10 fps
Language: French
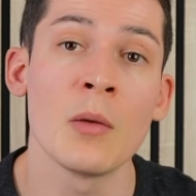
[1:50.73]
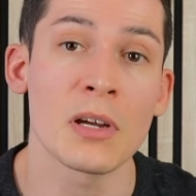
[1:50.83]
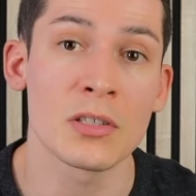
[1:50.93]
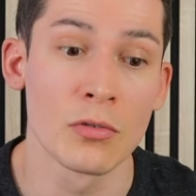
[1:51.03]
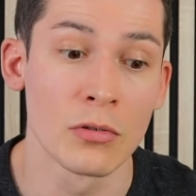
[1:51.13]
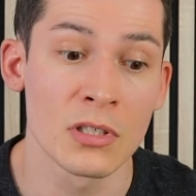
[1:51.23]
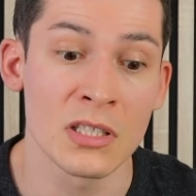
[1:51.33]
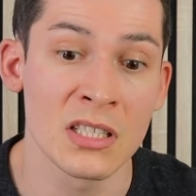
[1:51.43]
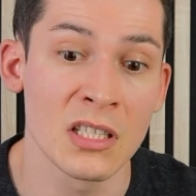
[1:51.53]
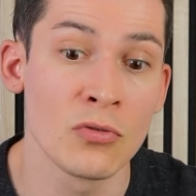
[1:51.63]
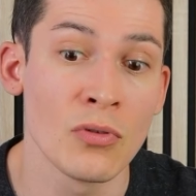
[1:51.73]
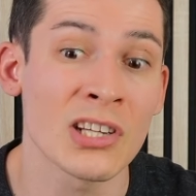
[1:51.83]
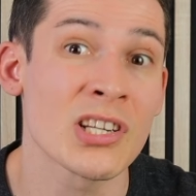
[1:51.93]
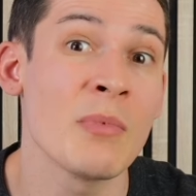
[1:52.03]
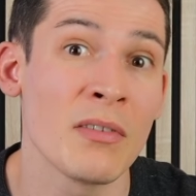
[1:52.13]
Parce que si tu
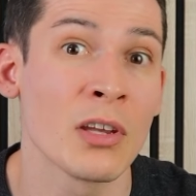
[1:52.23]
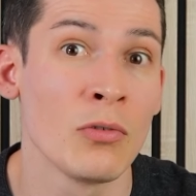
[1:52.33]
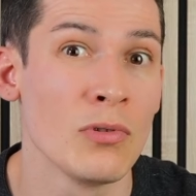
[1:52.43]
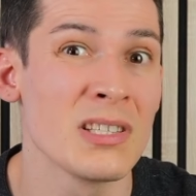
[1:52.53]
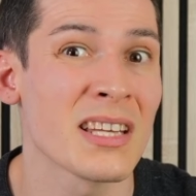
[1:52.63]
l'as jamais vécu,